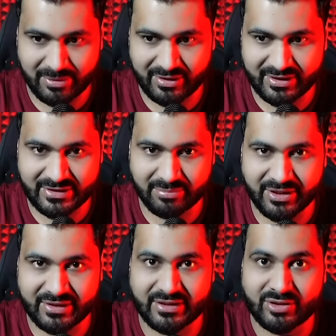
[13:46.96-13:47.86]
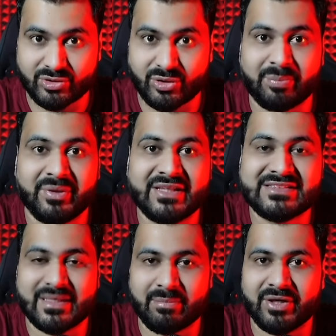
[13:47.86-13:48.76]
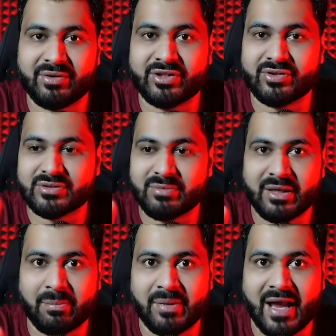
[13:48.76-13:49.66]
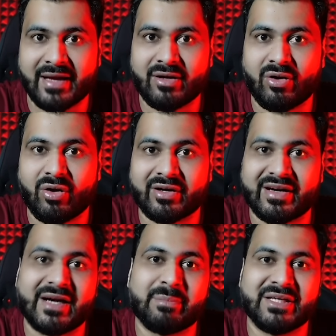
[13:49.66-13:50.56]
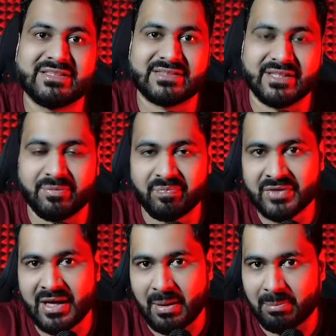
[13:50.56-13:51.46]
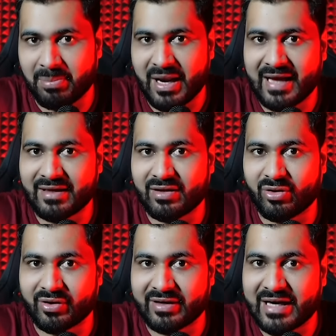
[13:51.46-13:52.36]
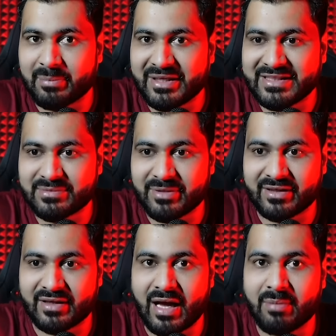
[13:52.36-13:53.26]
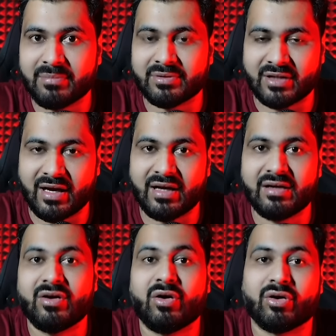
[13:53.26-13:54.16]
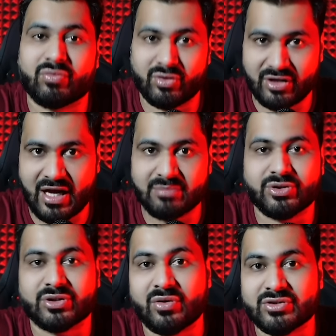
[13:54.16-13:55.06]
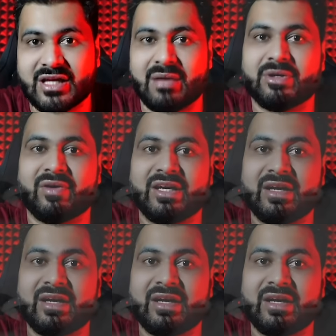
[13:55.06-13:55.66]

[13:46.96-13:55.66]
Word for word: से पकड़ के जब देखते हैं तो जो बीड्स के बने हुए थे उसमें एक ब्लैक और रेड बीड्स थी ब्लैक और रेड बीड्स में एक नाम था और वो नाम जो था वो सामने वाली